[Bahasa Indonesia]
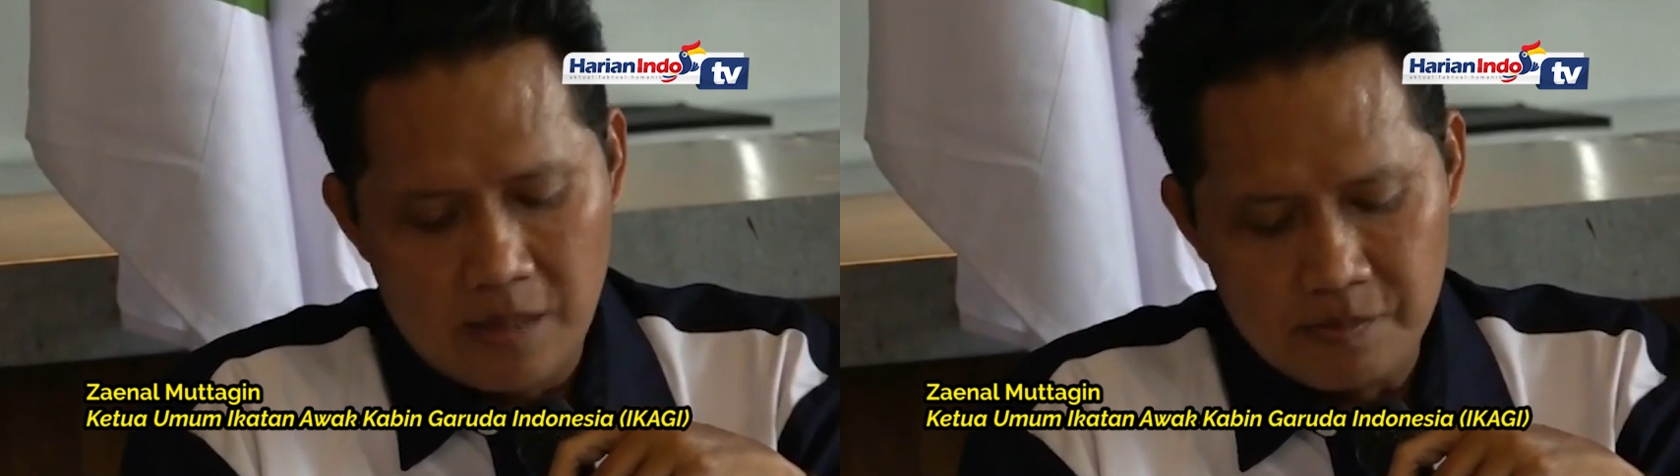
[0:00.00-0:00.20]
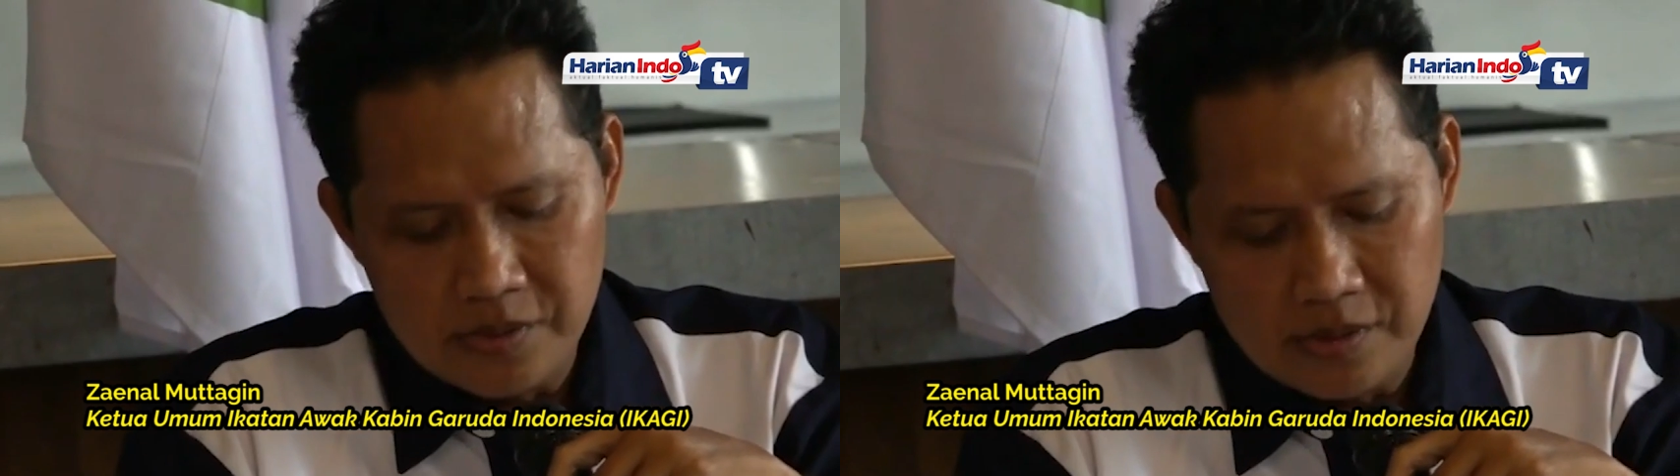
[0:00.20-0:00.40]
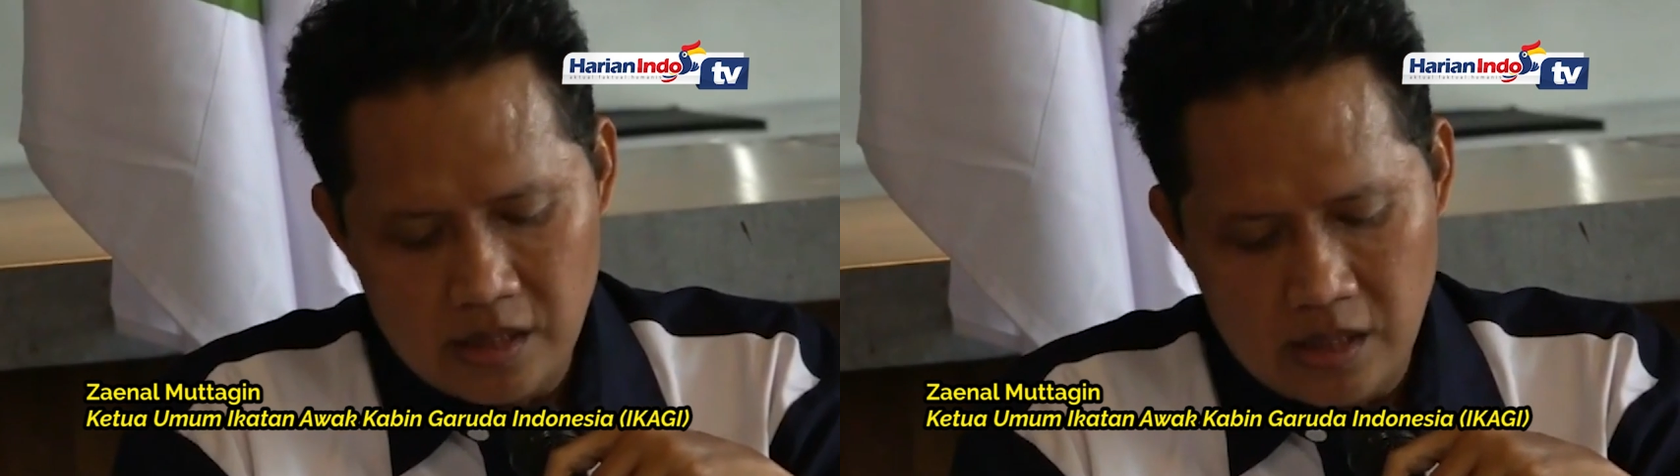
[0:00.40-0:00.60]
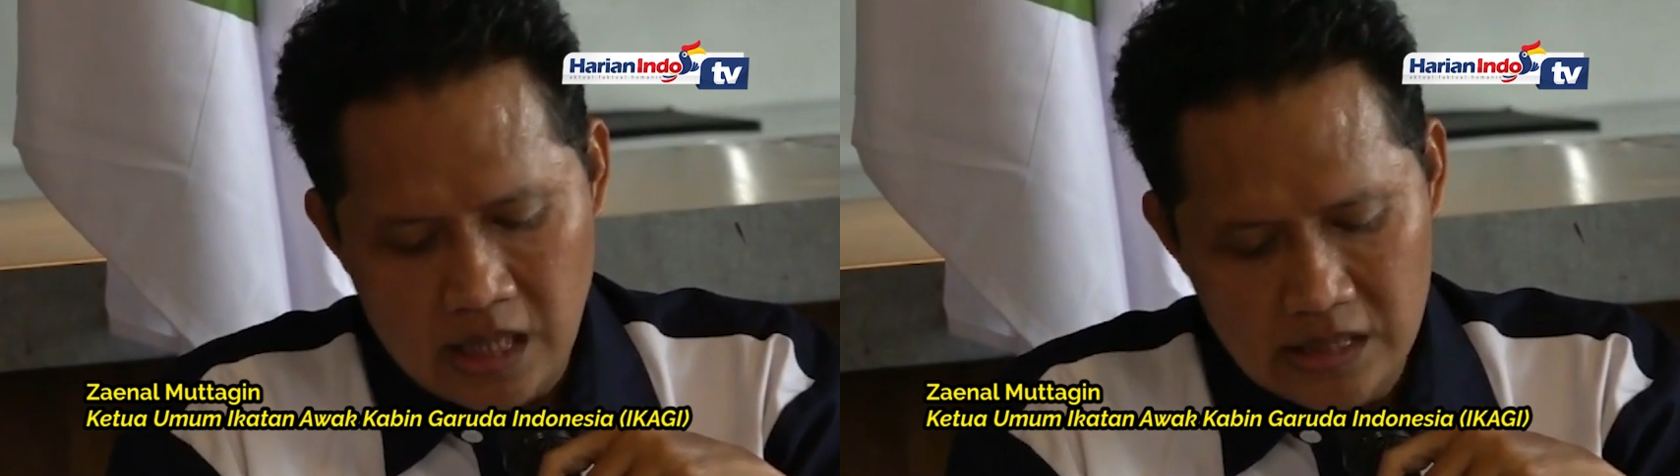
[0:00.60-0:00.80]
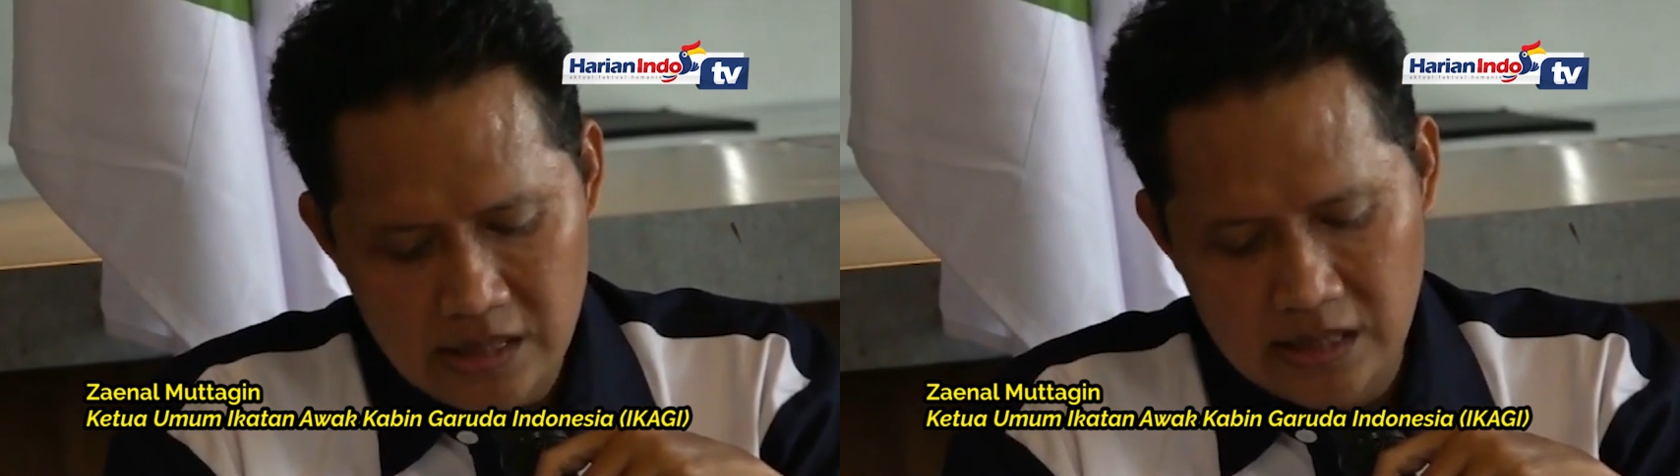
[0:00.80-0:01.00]
dan
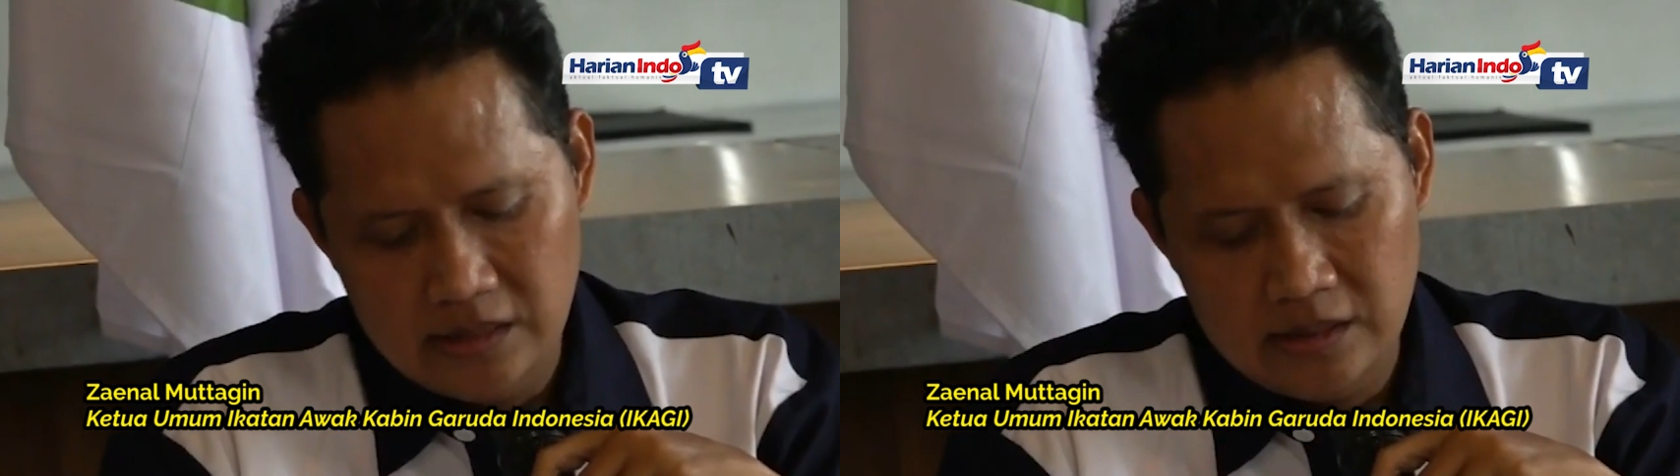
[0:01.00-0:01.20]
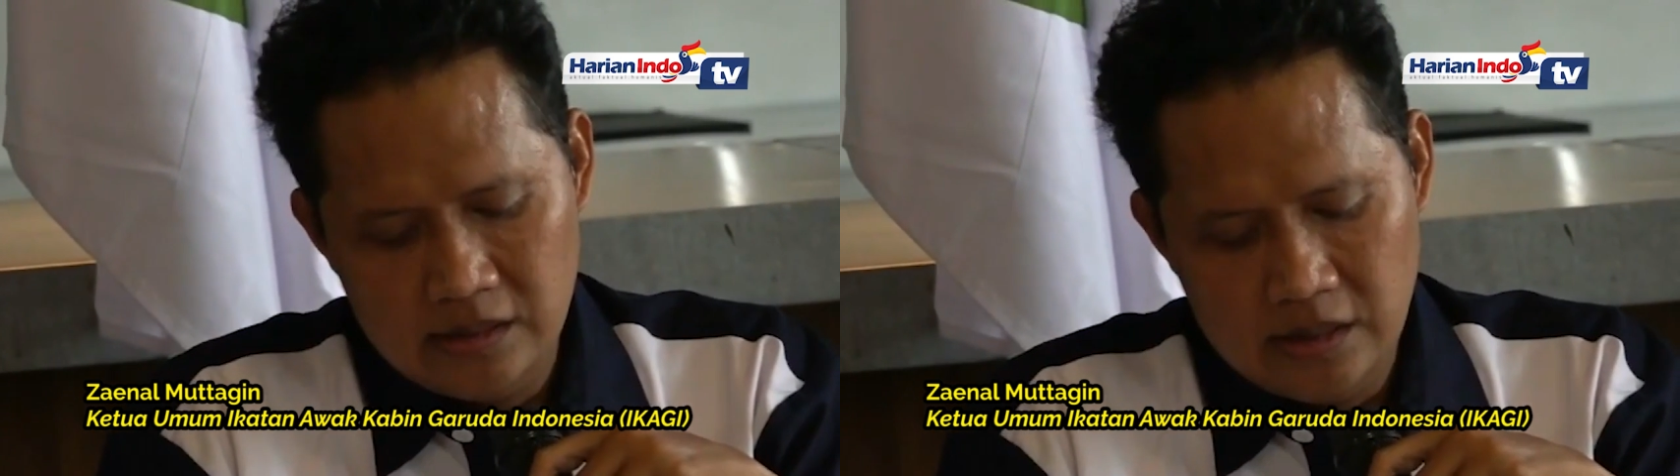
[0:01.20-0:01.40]
London